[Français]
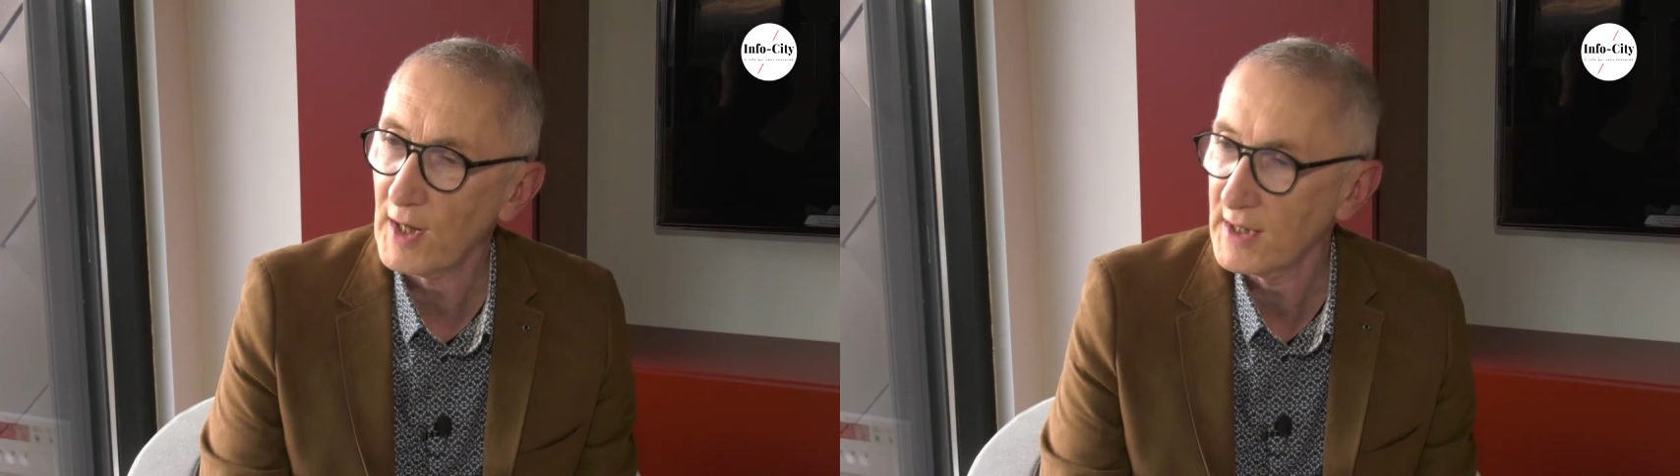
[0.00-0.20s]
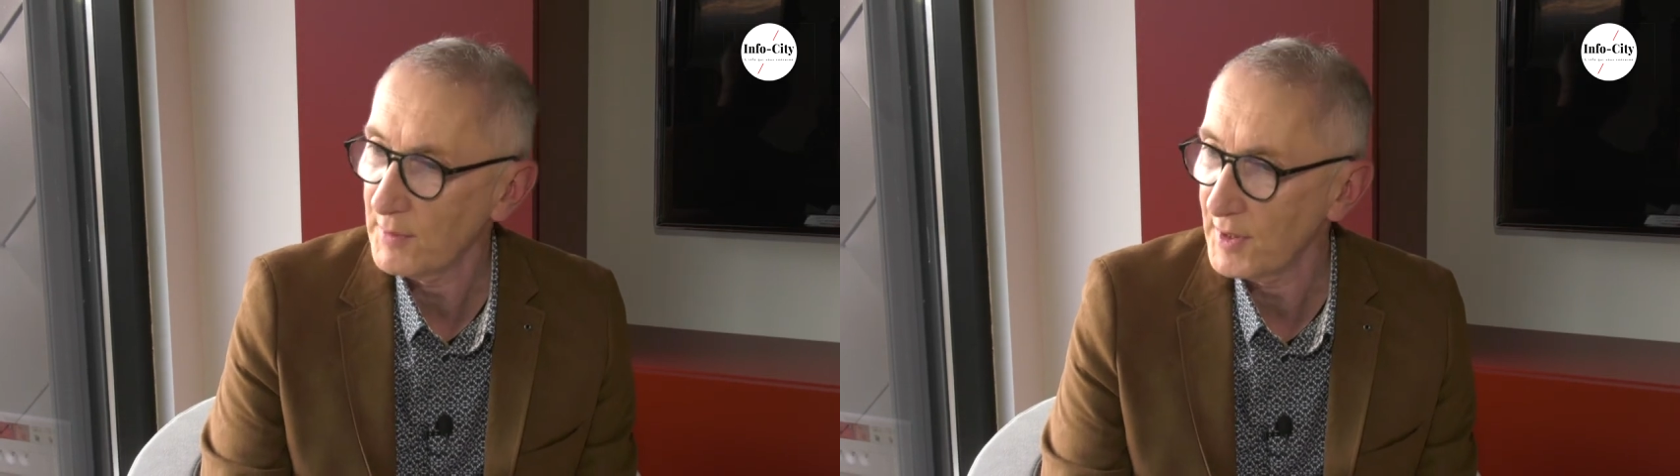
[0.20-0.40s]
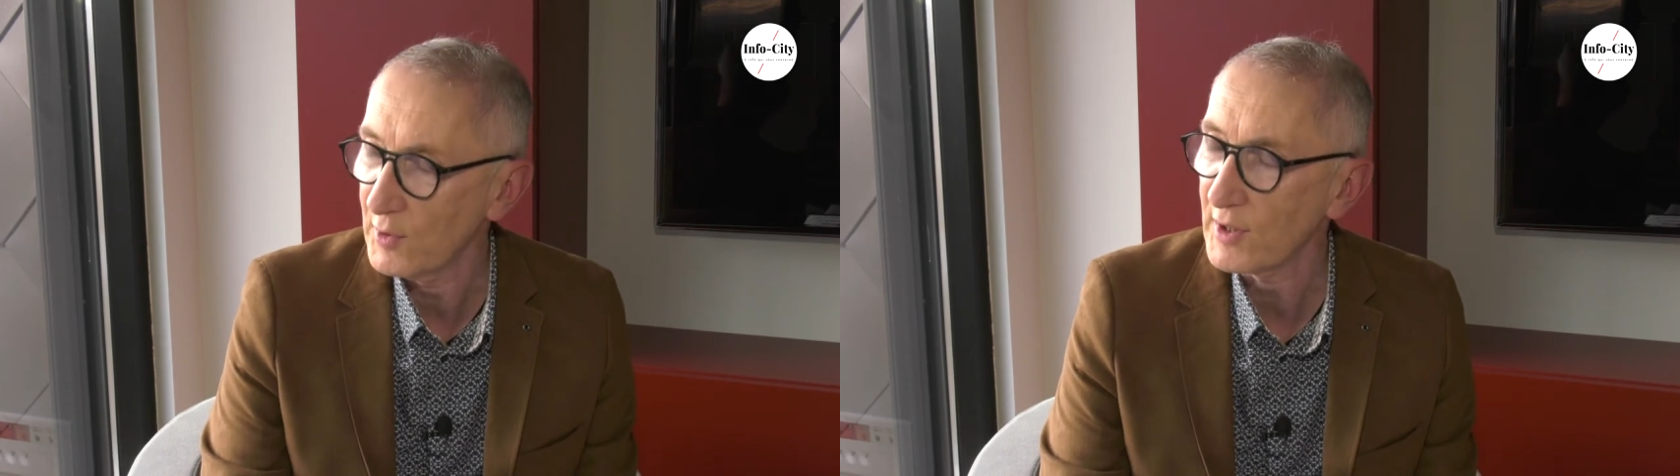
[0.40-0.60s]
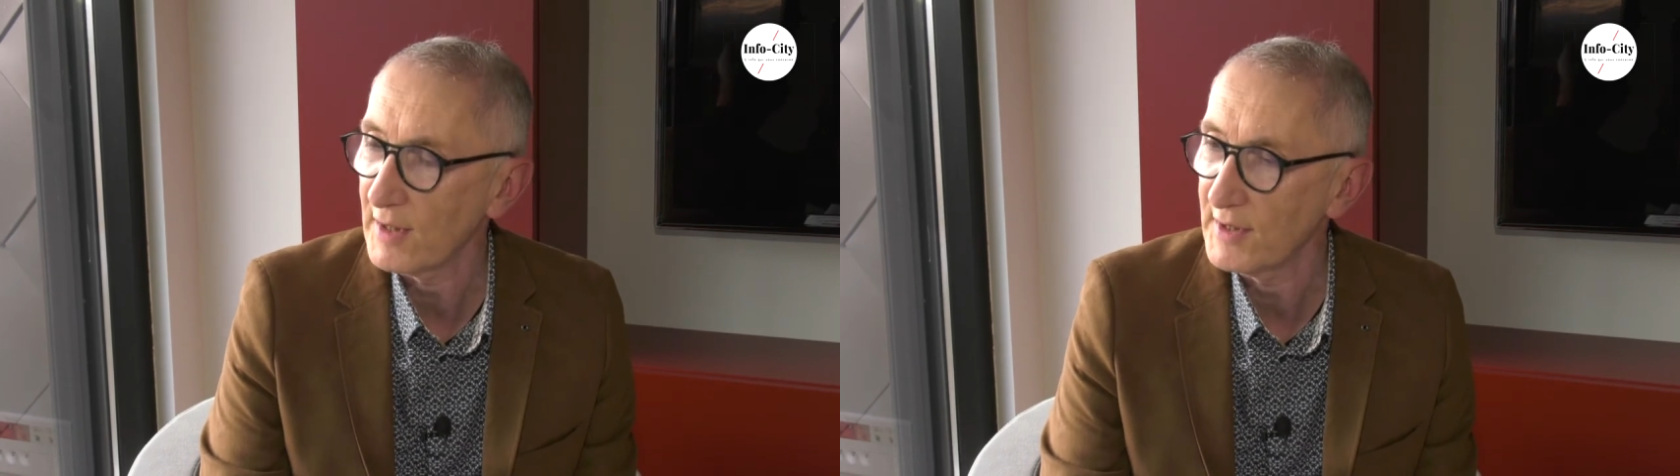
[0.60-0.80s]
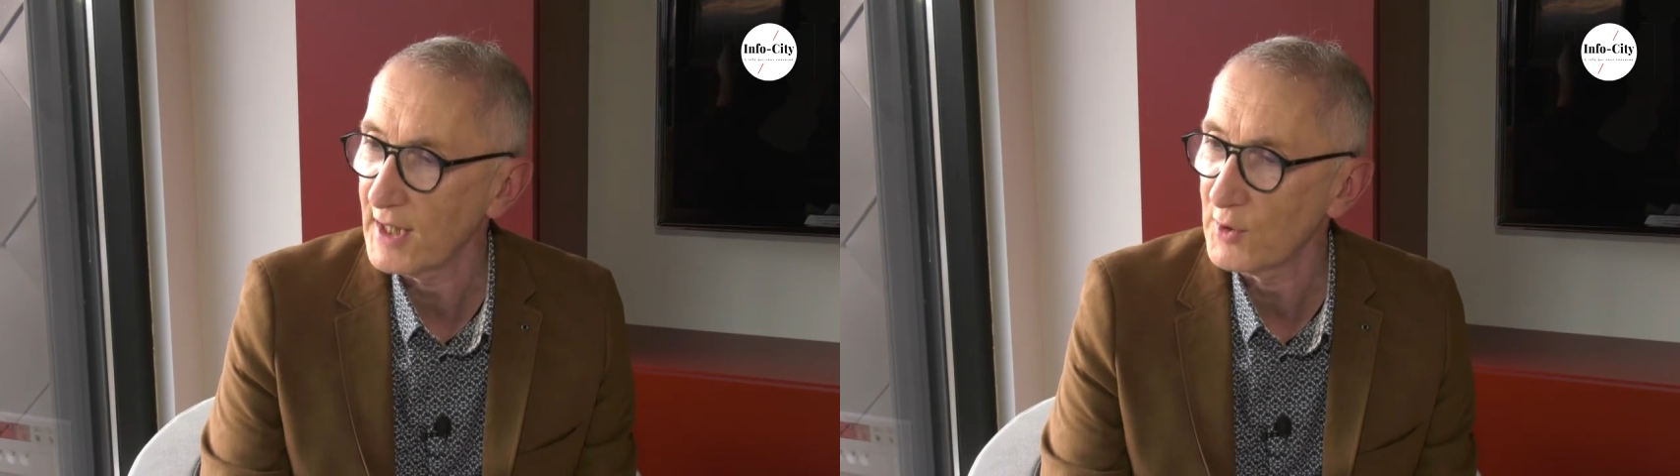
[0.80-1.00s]
accepté notre
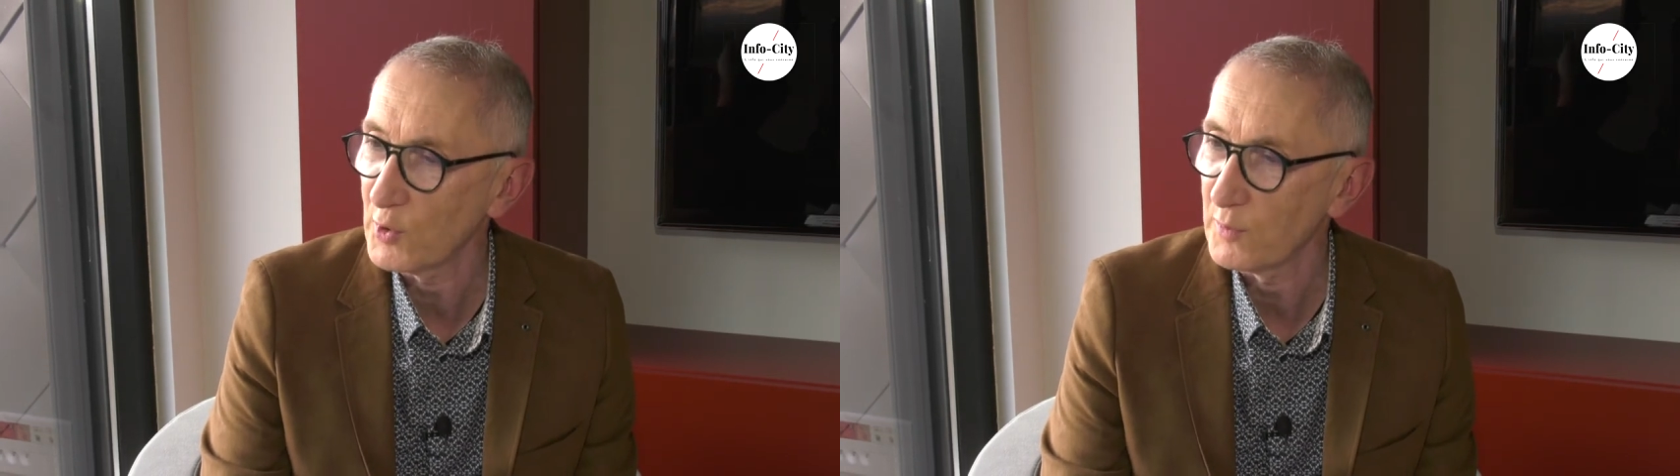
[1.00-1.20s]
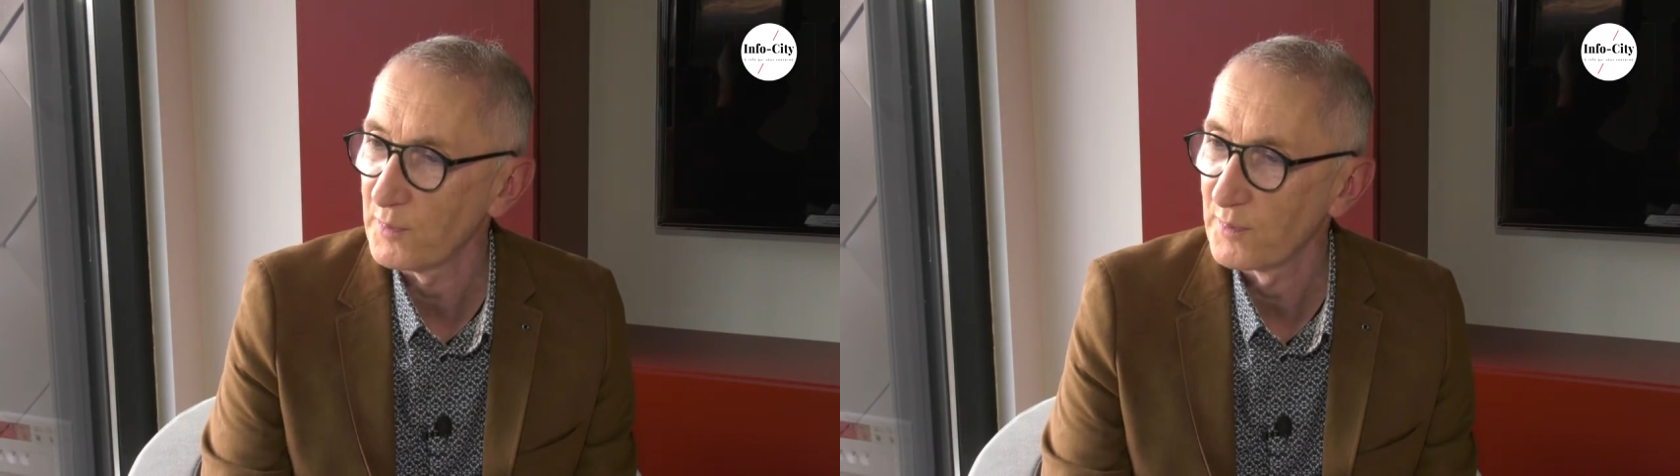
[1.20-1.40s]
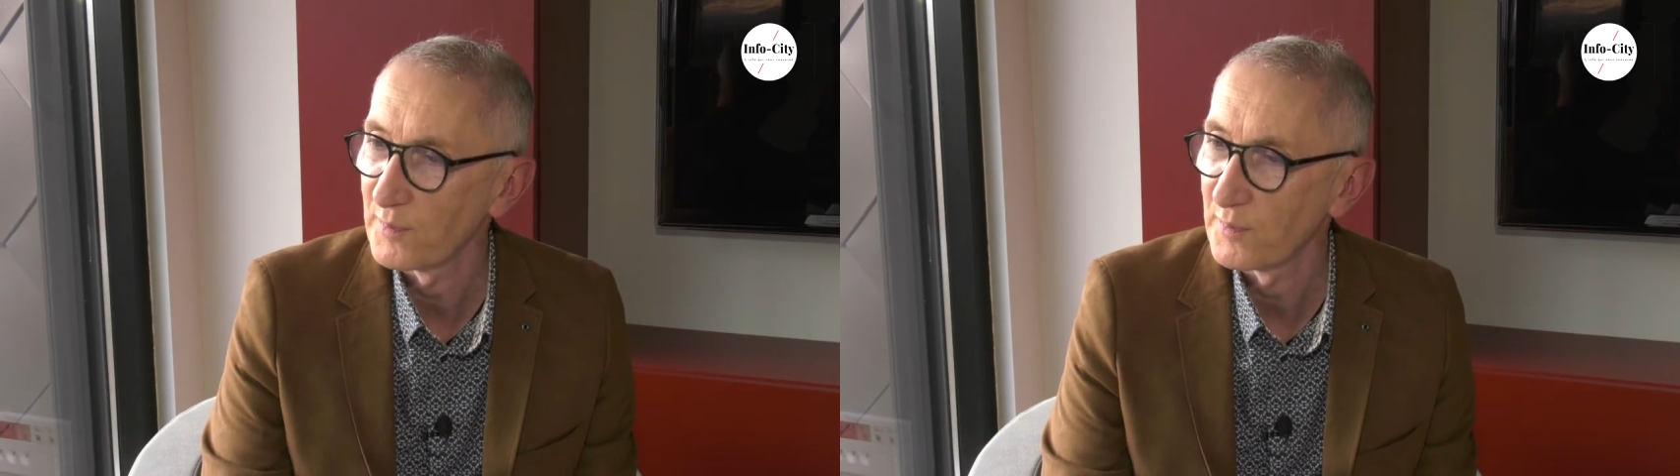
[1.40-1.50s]
invitation.